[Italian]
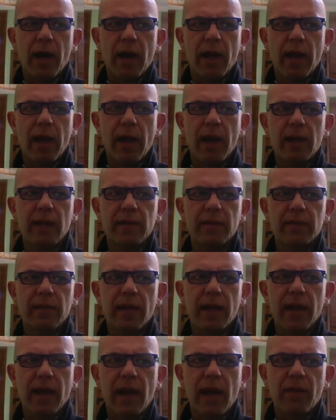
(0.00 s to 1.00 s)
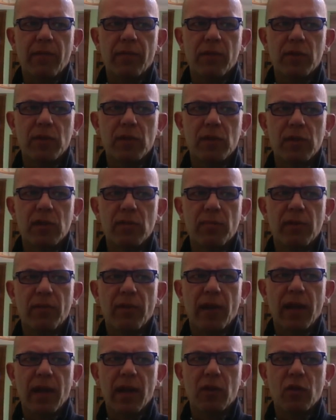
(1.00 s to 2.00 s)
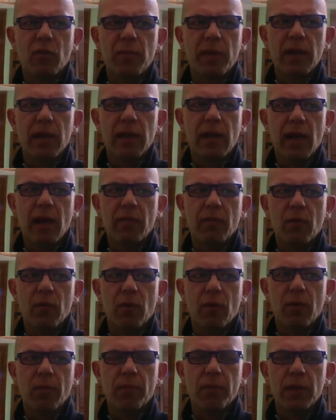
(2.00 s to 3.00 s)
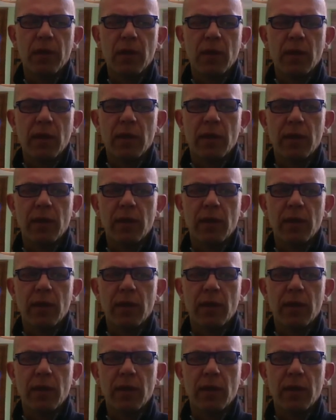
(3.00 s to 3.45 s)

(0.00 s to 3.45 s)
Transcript: semplificandomi il lavoro. Inoltre sono contento